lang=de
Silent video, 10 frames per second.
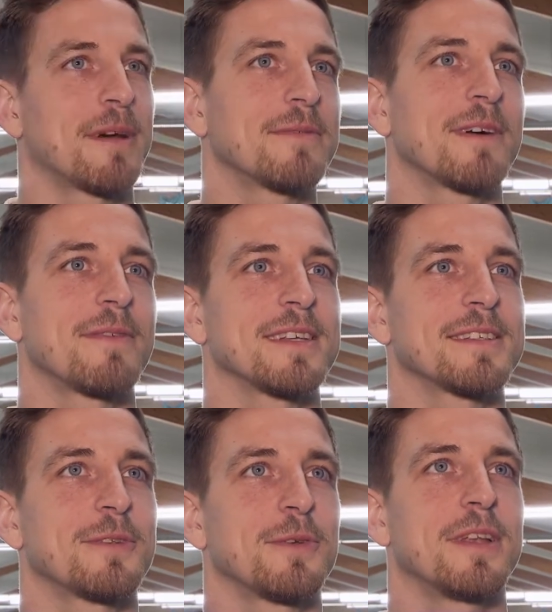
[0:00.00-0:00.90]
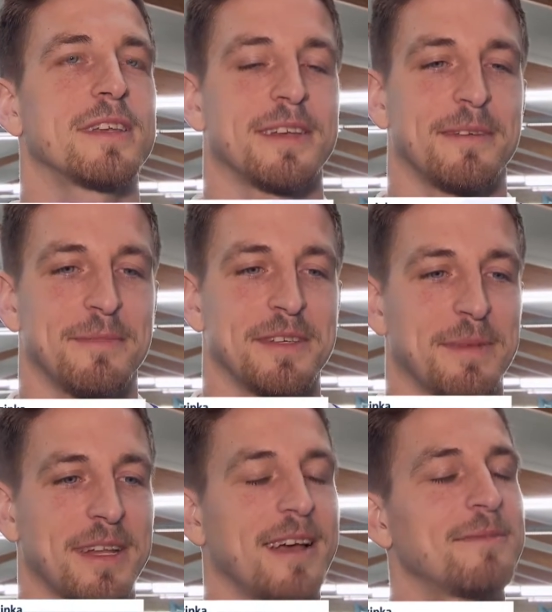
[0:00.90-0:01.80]
Anfang war es natürlich, ähm, ist
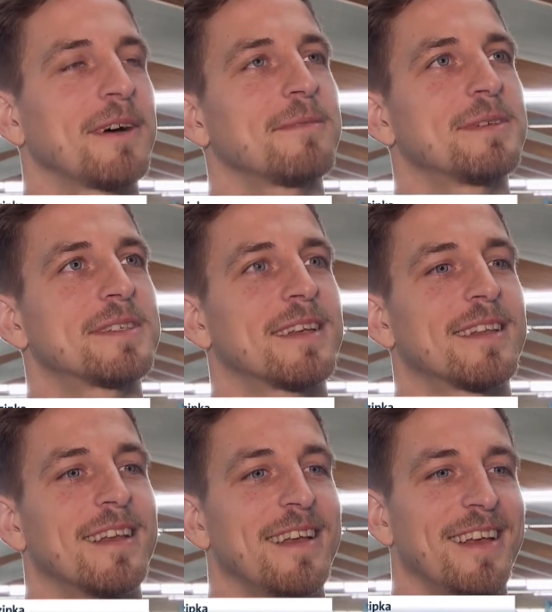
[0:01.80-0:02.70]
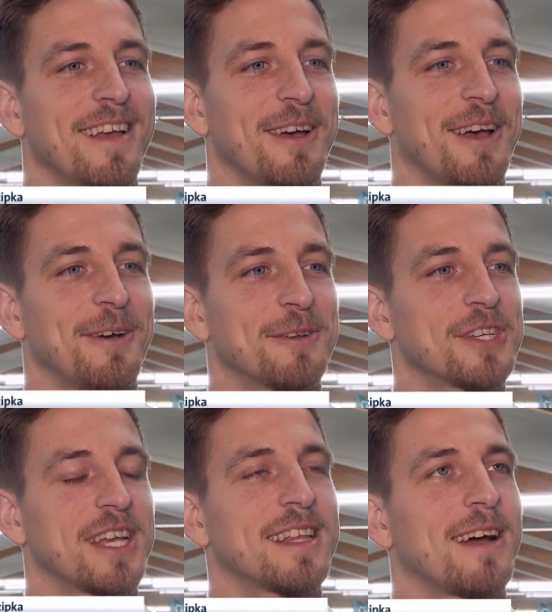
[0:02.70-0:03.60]
man da einfach ein bisschen äh, und
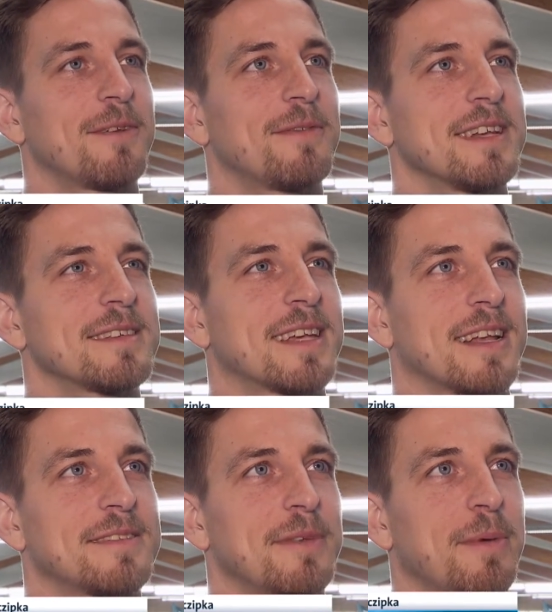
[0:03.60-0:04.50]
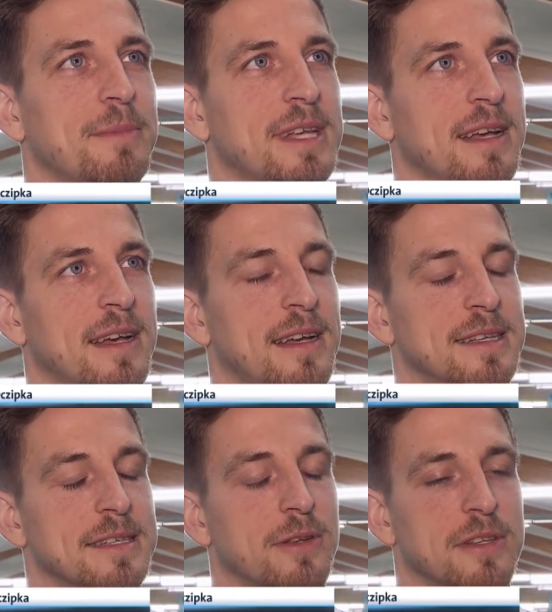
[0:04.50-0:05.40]
steht da und weiß nicht ganz, wie man mit der
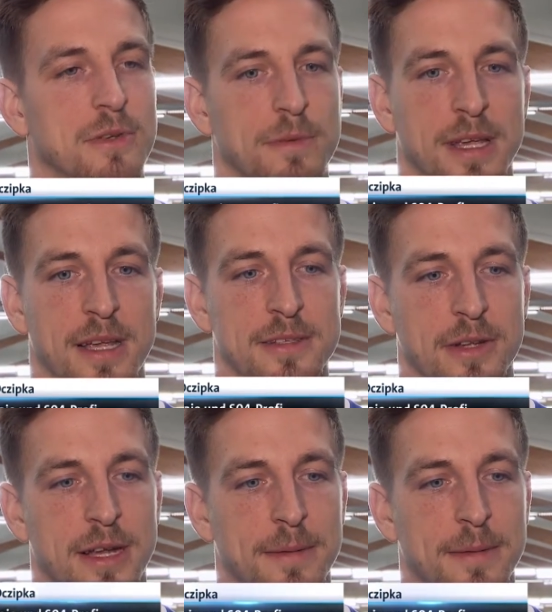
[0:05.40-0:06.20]
äh, Situation umgehen soll.